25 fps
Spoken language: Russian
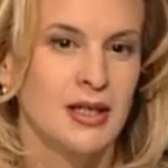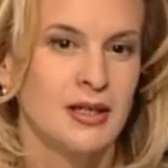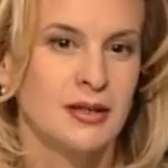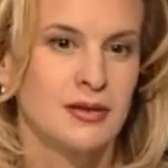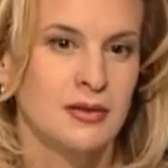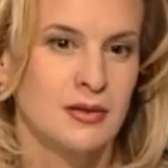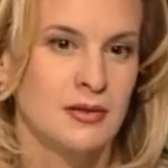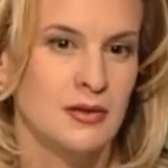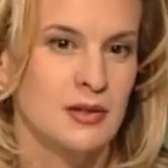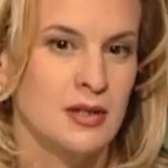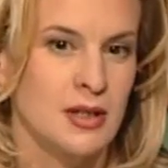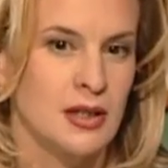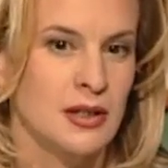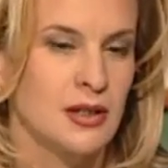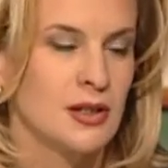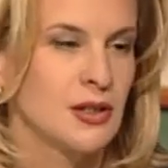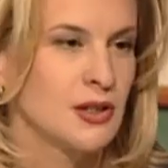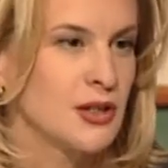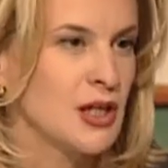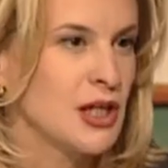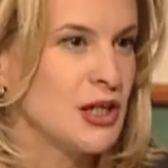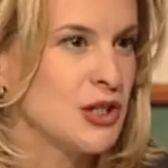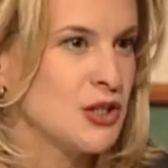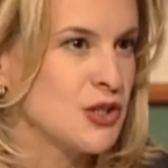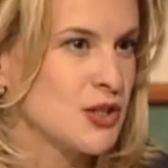э, стала
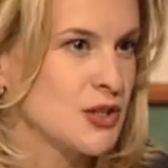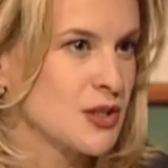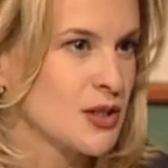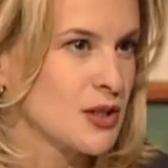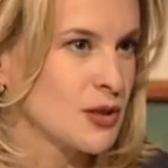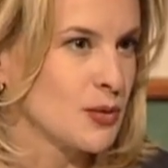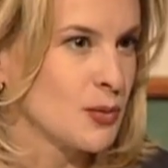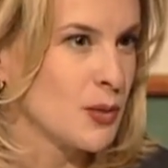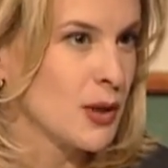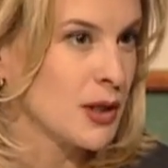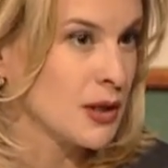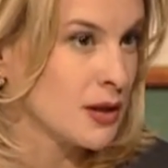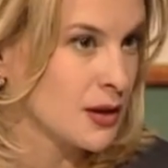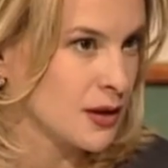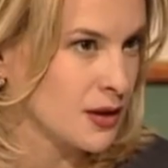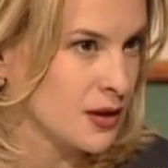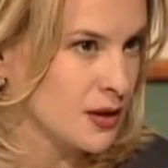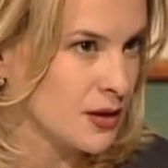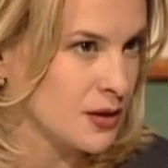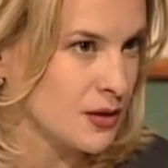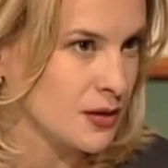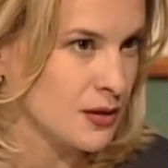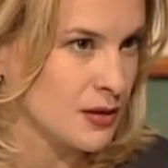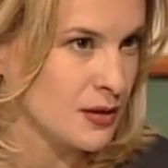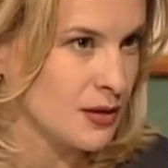католической
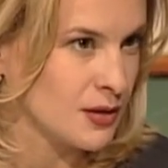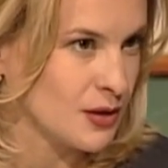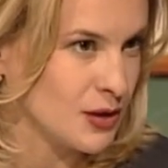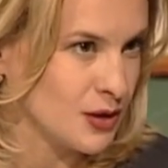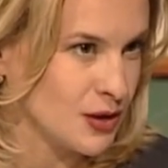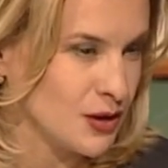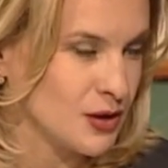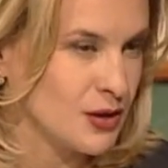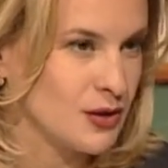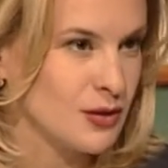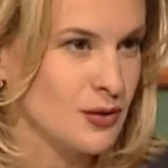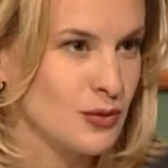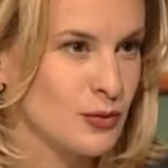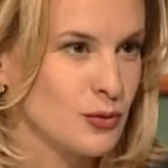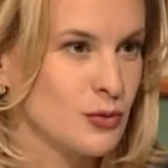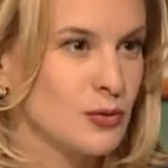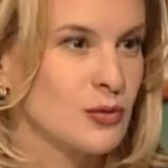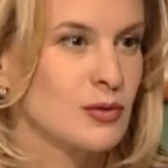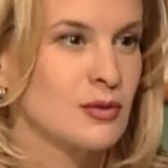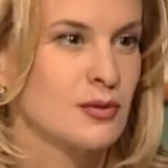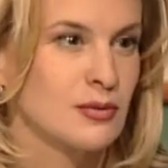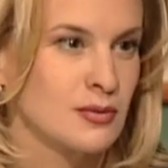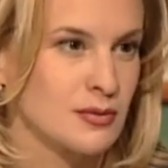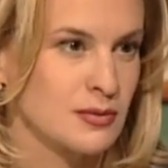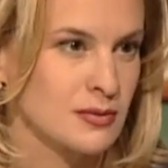монахиней, и
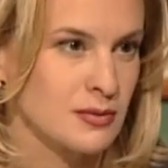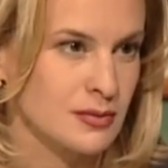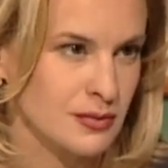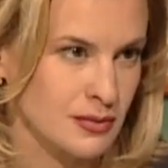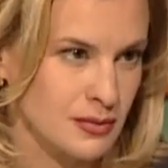он